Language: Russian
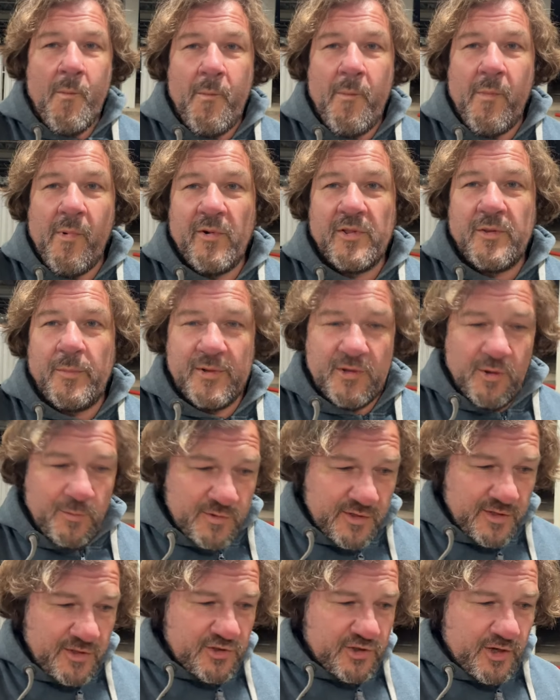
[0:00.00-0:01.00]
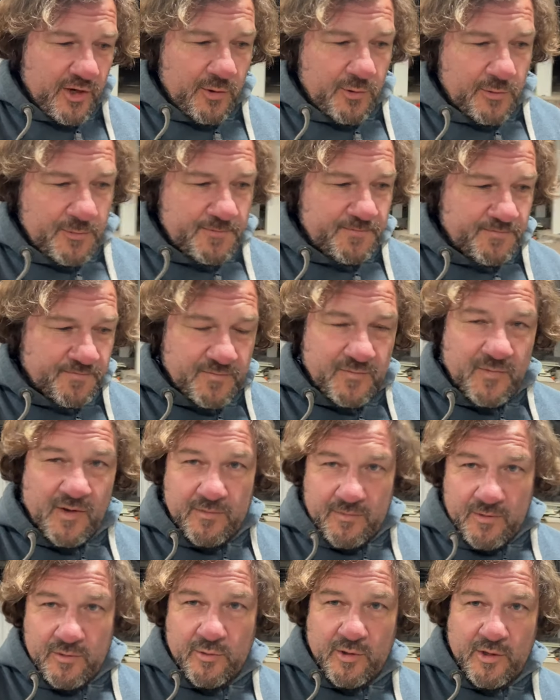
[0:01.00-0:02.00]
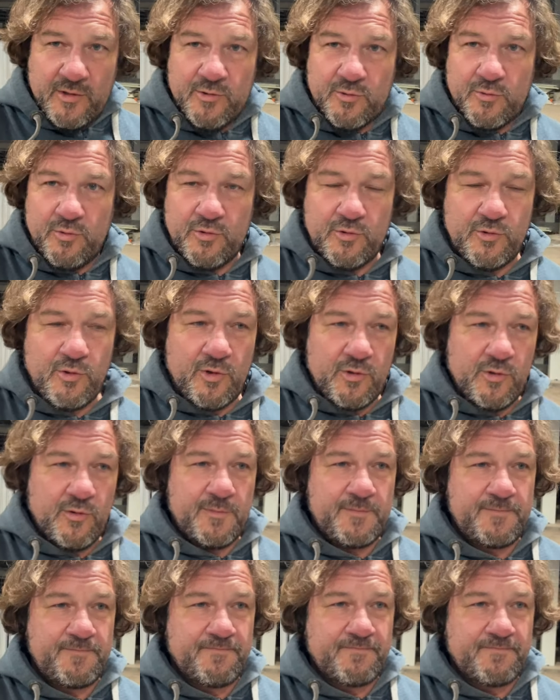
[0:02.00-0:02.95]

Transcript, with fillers: Вот, потом заезжаю на украинскую сторону,